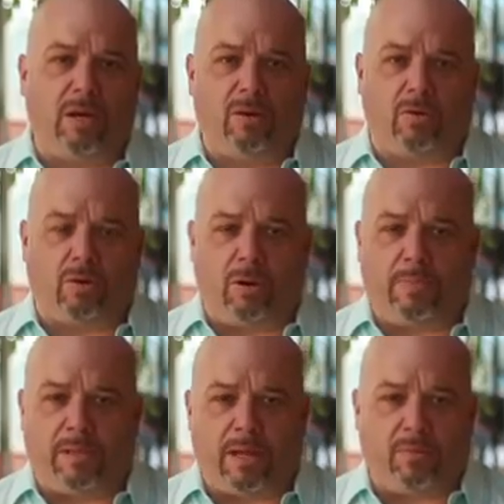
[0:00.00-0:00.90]
y nosotros
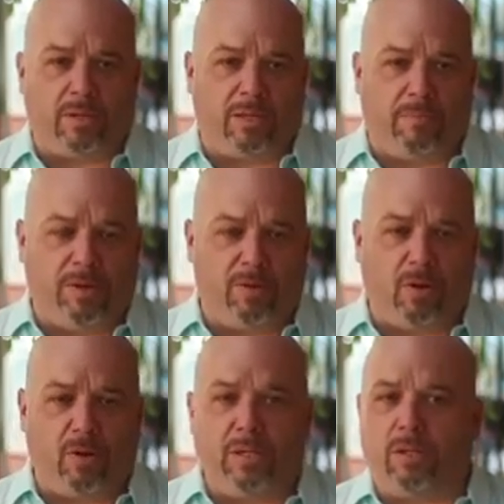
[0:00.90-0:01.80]
le prestamos el
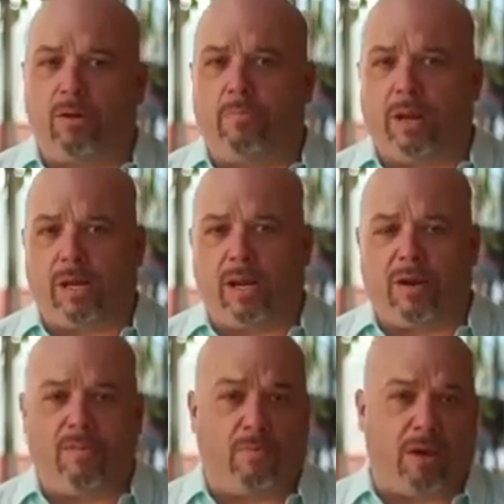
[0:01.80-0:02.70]
servicio logístico para que
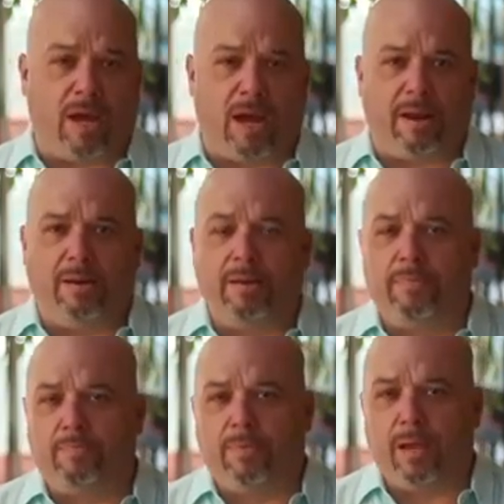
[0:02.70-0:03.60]
el café pueda llegar
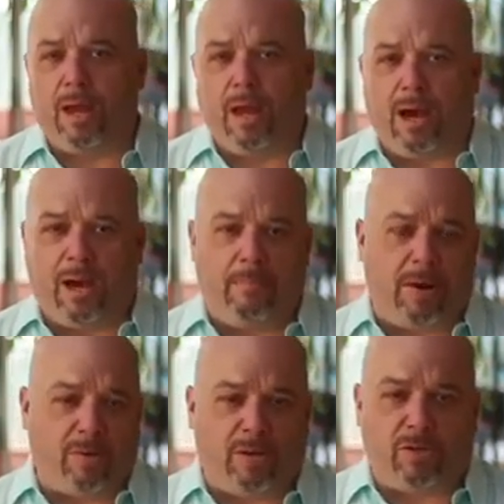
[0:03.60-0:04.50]
a
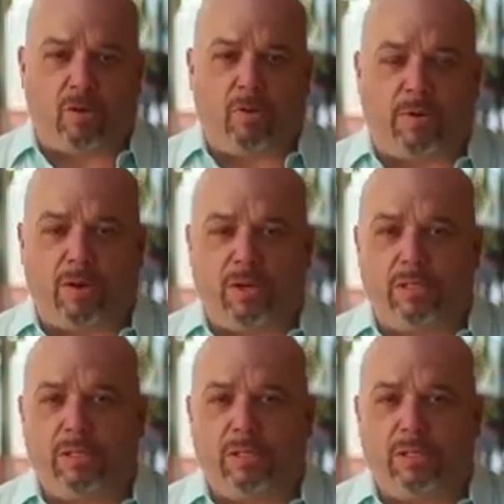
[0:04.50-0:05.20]
las manos de estos compradores.